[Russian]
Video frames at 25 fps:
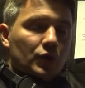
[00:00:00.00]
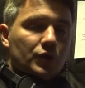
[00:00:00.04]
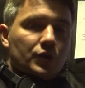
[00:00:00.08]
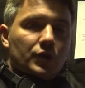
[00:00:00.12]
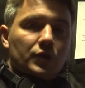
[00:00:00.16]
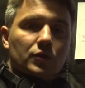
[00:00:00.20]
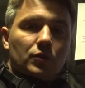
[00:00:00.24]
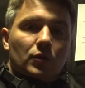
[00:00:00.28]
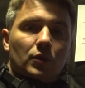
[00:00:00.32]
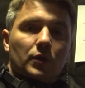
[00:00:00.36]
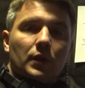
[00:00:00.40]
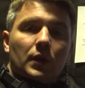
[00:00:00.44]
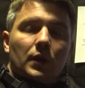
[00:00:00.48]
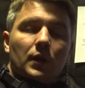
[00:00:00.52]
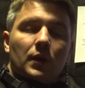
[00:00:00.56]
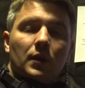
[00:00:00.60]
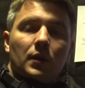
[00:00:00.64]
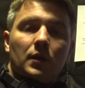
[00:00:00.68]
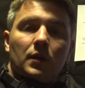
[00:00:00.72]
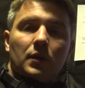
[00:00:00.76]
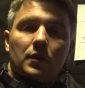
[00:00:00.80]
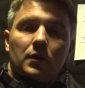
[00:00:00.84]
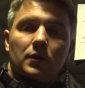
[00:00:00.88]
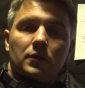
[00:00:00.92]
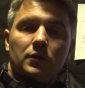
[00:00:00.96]
сезона.
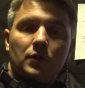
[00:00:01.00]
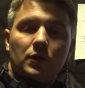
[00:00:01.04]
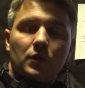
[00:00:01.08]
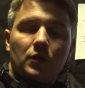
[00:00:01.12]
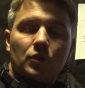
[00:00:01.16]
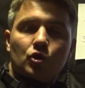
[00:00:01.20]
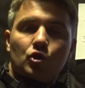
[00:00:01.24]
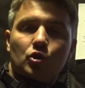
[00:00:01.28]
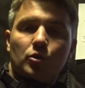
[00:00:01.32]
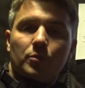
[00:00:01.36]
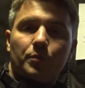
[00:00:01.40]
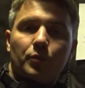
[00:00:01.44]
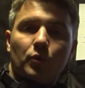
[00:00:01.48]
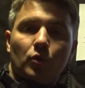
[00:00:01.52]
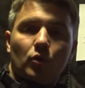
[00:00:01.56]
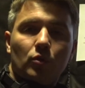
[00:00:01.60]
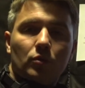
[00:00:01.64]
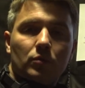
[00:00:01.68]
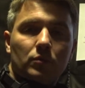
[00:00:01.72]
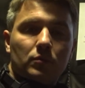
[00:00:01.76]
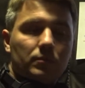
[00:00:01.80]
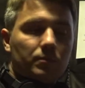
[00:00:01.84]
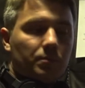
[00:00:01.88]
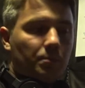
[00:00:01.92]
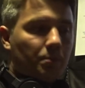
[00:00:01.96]
«Зенит»
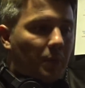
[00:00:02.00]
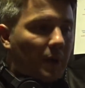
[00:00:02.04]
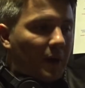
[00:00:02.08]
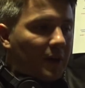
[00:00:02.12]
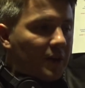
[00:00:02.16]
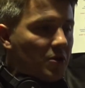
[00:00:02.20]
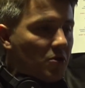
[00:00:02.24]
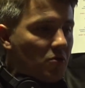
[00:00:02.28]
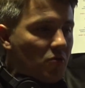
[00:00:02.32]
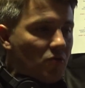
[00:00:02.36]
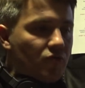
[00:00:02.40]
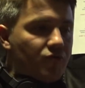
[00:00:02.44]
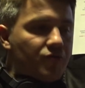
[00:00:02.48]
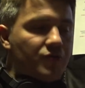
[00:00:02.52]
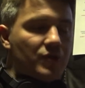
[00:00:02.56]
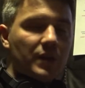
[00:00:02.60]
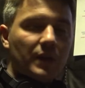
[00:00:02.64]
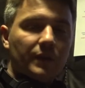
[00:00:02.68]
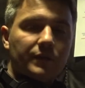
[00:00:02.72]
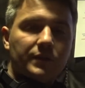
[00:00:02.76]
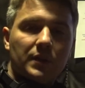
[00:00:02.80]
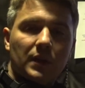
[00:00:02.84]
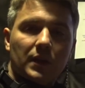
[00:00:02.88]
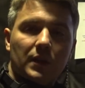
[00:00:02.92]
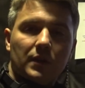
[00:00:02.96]
чемпион по делу
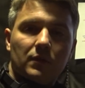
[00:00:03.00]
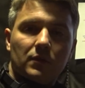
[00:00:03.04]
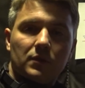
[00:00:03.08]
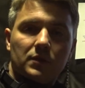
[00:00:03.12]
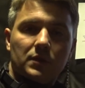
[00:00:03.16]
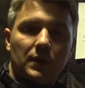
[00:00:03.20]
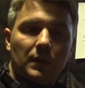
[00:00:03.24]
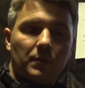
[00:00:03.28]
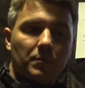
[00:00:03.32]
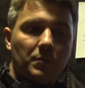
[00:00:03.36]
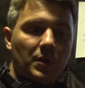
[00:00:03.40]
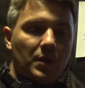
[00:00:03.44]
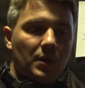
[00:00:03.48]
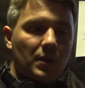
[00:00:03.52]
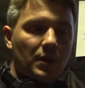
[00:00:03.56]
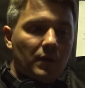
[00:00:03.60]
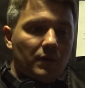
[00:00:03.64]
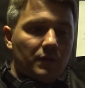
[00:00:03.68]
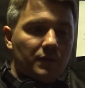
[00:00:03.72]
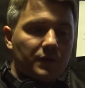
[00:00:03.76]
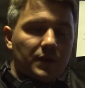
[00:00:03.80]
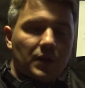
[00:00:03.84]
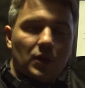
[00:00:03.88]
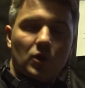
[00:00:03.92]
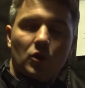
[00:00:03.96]
вне всякого
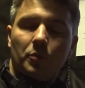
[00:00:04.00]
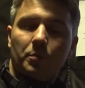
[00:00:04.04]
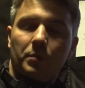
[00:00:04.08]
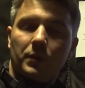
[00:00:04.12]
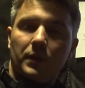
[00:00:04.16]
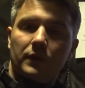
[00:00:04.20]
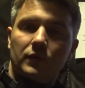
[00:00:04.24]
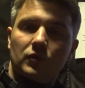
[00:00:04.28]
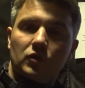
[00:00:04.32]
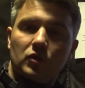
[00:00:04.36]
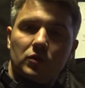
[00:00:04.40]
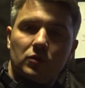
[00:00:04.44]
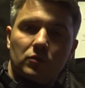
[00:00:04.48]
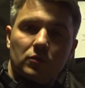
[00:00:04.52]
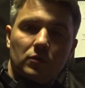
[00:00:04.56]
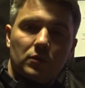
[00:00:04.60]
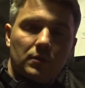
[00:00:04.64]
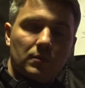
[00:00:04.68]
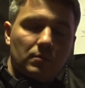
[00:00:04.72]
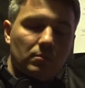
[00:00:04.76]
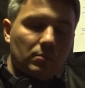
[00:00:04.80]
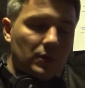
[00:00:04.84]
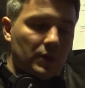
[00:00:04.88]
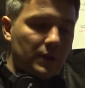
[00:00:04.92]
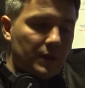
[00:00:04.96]
сомнения. Во второй половине
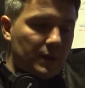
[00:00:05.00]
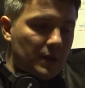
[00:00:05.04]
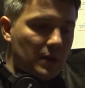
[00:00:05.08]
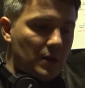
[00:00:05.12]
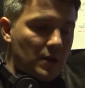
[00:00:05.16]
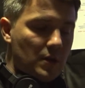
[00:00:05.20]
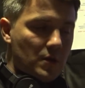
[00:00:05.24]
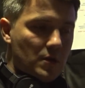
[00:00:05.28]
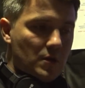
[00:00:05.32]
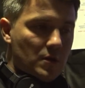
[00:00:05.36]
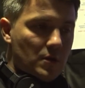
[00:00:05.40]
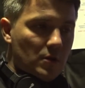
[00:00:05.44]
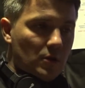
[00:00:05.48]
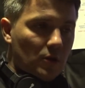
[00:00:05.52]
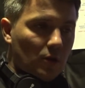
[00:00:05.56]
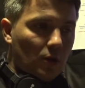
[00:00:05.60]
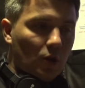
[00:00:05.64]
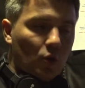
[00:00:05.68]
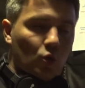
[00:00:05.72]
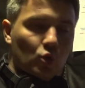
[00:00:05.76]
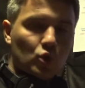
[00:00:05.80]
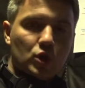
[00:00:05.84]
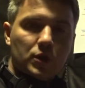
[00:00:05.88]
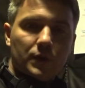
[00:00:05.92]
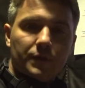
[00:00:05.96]
сезона были
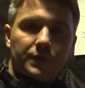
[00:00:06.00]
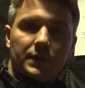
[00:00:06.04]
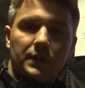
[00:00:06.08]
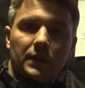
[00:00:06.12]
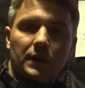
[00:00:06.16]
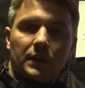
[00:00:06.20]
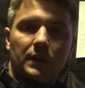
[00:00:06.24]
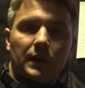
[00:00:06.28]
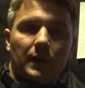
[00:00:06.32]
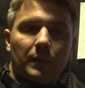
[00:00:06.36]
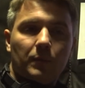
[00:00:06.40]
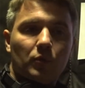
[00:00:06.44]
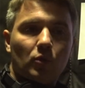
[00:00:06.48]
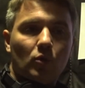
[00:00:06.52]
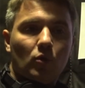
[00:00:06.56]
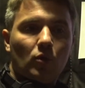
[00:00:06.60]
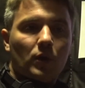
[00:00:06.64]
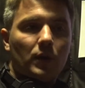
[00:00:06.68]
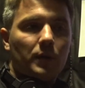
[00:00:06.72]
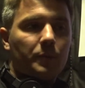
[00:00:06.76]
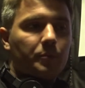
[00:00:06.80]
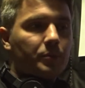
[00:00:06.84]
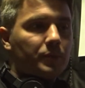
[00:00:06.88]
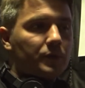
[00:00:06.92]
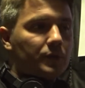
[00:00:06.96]
лучше всех
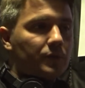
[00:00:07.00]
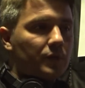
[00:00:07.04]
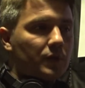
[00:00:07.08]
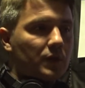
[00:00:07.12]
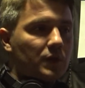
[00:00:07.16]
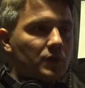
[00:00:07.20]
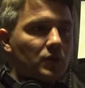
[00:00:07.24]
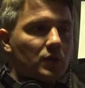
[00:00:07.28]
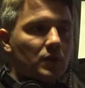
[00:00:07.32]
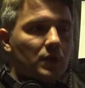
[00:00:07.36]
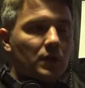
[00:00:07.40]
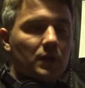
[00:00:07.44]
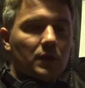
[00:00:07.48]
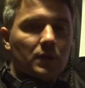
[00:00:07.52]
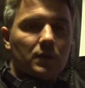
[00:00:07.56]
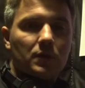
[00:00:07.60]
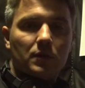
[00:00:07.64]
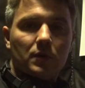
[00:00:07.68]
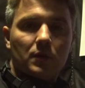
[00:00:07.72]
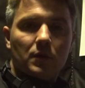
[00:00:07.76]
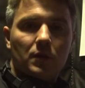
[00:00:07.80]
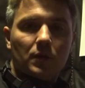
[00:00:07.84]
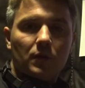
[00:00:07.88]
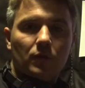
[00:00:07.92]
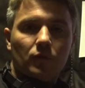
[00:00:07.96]
намного и подтвердили
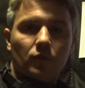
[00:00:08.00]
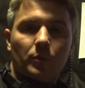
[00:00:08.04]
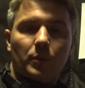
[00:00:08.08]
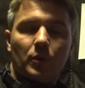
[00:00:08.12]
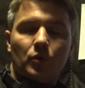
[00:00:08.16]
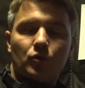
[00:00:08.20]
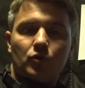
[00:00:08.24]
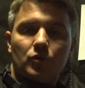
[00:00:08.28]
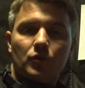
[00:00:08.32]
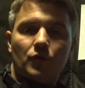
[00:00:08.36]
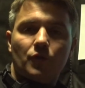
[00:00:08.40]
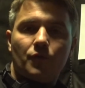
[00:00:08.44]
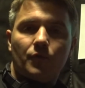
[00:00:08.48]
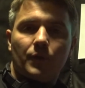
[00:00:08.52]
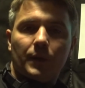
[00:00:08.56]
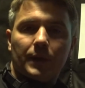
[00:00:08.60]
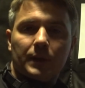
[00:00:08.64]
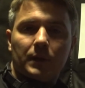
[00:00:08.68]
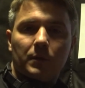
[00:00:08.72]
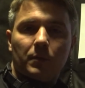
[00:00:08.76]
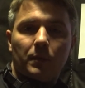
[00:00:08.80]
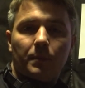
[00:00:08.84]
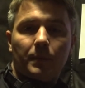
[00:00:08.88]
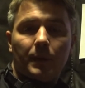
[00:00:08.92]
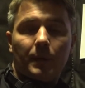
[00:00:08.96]
это двумя очень
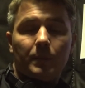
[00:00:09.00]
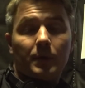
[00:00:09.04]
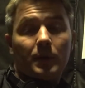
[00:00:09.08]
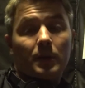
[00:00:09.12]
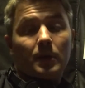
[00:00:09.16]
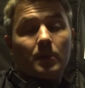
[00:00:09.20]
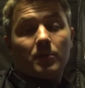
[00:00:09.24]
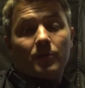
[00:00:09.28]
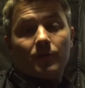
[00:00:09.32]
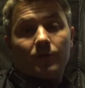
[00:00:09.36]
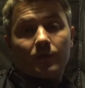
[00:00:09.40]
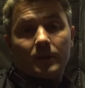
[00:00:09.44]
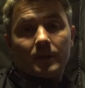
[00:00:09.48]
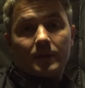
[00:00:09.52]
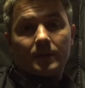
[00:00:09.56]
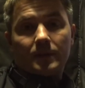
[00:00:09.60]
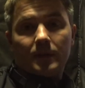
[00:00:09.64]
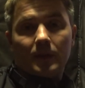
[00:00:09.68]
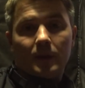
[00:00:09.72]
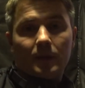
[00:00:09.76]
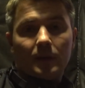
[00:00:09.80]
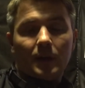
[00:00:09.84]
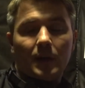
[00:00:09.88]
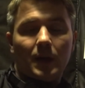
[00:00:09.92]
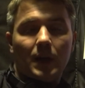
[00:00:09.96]
эффектными победами в
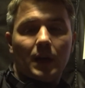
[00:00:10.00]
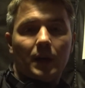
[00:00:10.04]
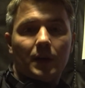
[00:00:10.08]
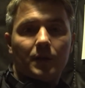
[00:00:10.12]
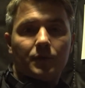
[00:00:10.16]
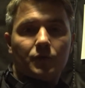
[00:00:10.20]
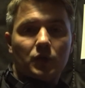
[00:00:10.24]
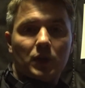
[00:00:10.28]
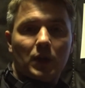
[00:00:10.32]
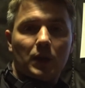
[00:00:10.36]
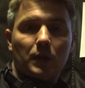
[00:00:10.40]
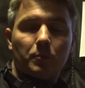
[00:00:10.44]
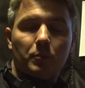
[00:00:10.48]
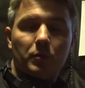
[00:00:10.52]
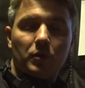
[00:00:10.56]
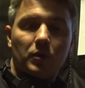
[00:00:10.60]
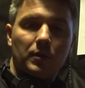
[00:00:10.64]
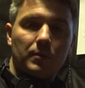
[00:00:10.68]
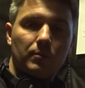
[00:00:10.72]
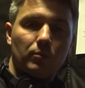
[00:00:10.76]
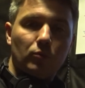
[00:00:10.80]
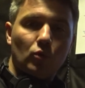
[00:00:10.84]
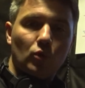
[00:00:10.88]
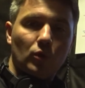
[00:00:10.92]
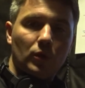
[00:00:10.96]
Краснодаре и в
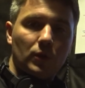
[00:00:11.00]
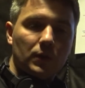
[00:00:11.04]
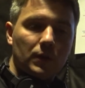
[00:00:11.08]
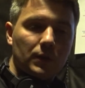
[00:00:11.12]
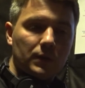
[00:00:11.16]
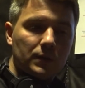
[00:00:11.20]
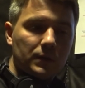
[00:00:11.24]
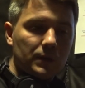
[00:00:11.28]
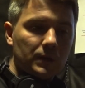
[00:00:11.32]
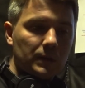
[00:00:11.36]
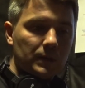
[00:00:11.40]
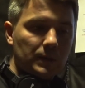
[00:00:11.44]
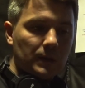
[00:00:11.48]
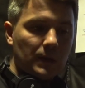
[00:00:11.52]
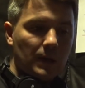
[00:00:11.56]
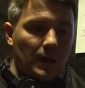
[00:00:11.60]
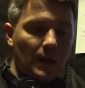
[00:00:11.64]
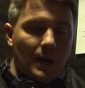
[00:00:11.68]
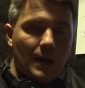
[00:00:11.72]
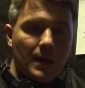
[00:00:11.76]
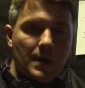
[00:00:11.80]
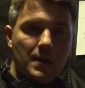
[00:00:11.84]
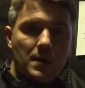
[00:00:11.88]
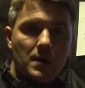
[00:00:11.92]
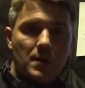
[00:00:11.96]
Санкт-Петербурге на
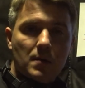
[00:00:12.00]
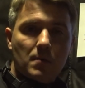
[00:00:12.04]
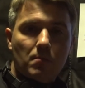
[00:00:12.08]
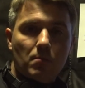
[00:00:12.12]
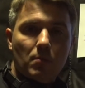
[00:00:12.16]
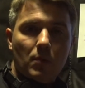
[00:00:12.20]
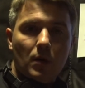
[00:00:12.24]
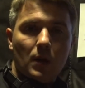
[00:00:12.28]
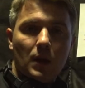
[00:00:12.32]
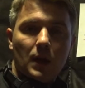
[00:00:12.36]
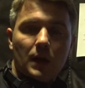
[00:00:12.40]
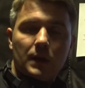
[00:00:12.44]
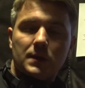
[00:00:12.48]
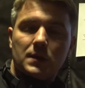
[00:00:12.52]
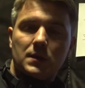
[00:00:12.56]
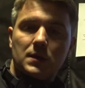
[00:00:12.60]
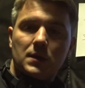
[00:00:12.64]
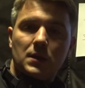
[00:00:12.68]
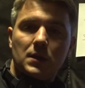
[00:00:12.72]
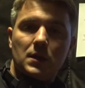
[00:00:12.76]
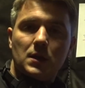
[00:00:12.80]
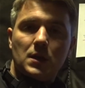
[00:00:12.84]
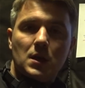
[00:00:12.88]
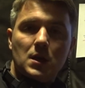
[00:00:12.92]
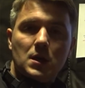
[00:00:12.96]
ЦСКА.
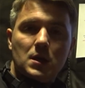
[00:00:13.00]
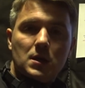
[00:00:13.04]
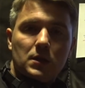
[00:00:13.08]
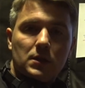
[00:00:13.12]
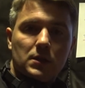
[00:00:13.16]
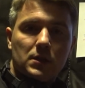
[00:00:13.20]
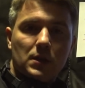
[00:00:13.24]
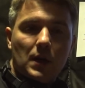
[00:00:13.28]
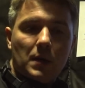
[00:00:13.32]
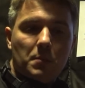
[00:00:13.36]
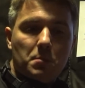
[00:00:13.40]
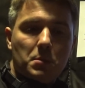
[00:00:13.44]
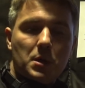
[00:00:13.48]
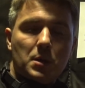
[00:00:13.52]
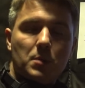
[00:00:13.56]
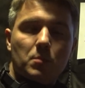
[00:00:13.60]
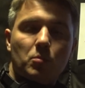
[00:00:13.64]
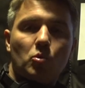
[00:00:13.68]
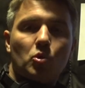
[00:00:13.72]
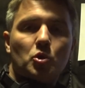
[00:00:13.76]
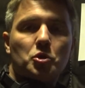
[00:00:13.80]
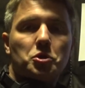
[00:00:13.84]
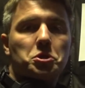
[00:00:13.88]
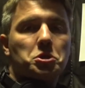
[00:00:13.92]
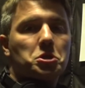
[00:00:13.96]
Молодцы, самые
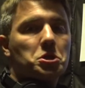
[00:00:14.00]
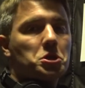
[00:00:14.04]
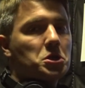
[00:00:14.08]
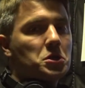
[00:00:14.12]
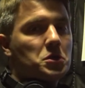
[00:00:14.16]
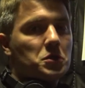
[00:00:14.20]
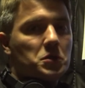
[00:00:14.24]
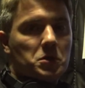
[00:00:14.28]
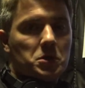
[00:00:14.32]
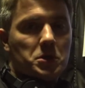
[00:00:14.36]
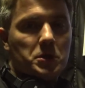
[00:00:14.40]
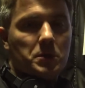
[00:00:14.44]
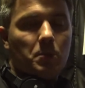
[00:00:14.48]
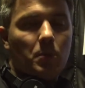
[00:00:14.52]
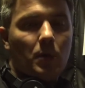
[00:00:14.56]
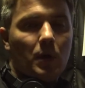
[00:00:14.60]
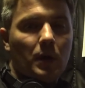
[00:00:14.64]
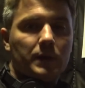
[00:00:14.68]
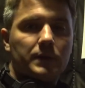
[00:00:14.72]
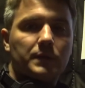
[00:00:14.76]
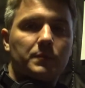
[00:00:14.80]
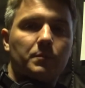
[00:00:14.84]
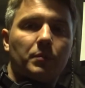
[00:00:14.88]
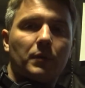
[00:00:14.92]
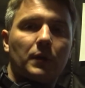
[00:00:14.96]
мощные,
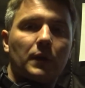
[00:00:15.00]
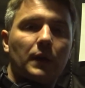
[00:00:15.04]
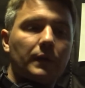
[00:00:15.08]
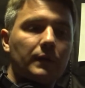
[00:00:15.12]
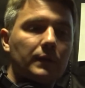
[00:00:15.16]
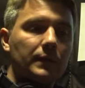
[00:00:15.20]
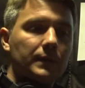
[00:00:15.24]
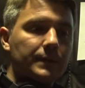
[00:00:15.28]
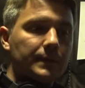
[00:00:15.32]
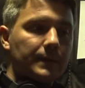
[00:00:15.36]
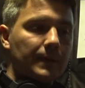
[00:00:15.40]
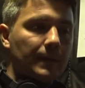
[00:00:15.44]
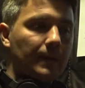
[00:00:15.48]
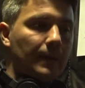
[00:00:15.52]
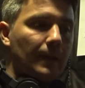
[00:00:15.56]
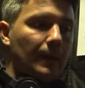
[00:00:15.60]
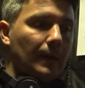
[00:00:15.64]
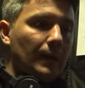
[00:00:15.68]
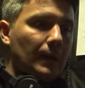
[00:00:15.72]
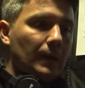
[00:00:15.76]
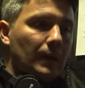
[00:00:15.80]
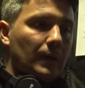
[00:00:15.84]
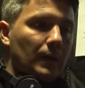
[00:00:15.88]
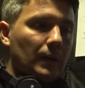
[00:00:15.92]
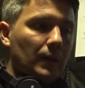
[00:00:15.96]
Симак справился.
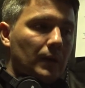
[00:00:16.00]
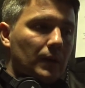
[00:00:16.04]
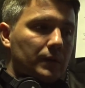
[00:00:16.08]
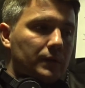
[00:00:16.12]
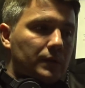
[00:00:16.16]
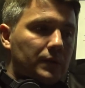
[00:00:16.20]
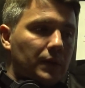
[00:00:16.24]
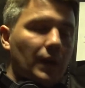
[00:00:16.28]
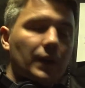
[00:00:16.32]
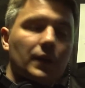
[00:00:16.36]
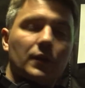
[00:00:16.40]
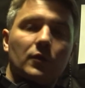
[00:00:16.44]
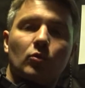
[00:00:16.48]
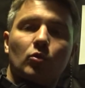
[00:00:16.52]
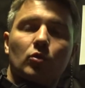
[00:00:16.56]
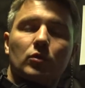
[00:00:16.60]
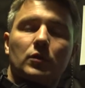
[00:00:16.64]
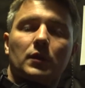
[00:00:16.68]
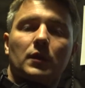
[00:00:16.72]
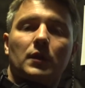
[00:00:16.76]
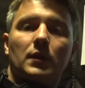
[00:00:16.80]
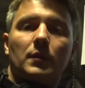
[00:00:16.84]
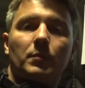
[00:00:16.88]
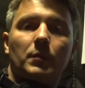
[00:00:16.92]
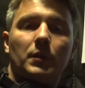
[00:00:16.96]
А, тренер
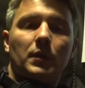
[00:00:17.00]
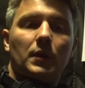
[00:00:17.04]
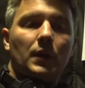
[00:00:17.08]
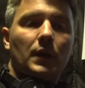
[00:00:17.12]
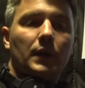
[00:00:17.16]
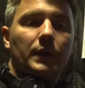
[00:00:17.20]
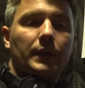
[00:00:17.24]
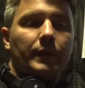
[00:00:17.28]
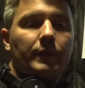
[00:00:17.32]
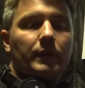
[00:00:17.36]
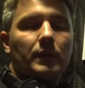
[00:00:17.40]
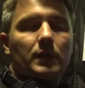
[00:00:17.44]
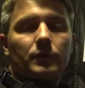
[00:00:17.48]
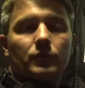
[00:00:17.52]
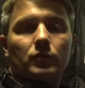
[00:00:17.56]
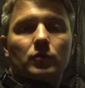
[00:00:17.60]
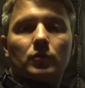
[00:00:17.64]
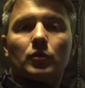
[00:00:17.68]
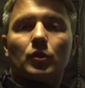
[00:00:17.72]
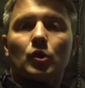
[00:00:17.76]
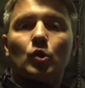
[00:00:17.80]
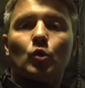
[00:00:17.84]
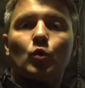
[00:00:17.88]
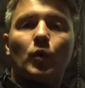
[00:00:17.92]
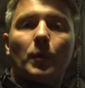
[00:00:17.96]
года для меня, наверное,
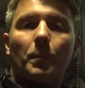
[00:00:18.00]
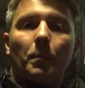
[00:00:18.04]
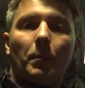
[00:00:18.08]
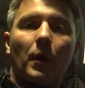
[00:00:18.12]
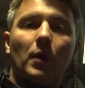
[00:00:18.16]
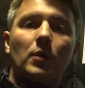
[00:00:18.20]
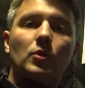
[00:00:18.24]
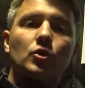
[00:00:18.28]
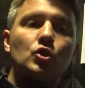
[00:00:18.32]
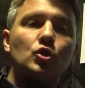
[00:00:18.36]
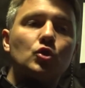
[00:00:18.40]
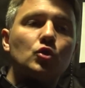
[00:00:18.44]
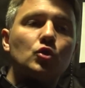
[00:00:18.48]
все-таки Юрий Павлович